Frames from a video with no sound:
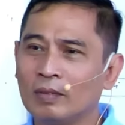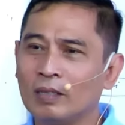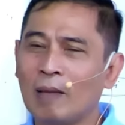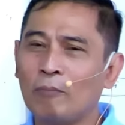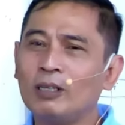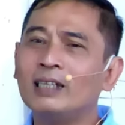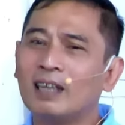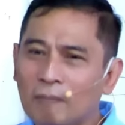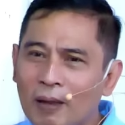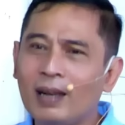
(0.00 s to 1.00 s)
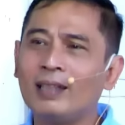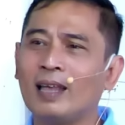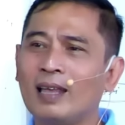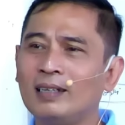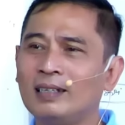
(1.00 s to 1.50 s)
Kampungnya Jawa Barat
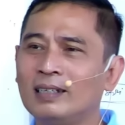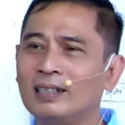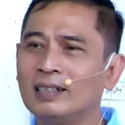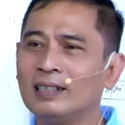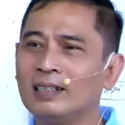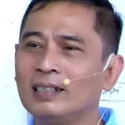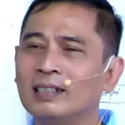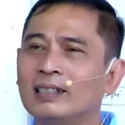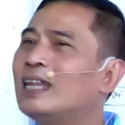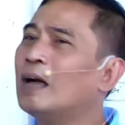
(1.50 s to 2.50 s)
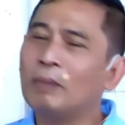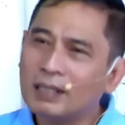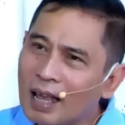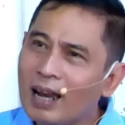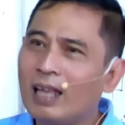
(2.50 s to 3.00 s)
kan? Tidak
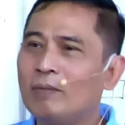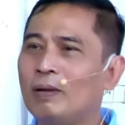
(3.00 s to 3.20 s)
masalah